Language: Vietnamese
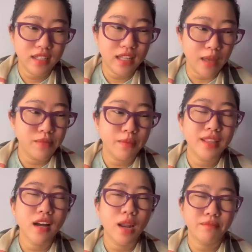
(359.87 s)
tiệm chị bé
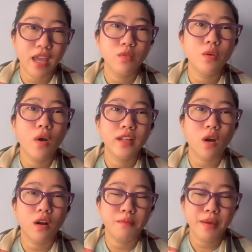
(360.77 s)
tư làm neo dưới quê
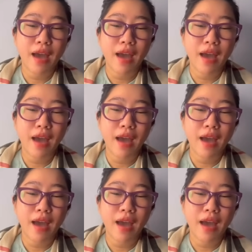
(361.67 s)
toàn là mấy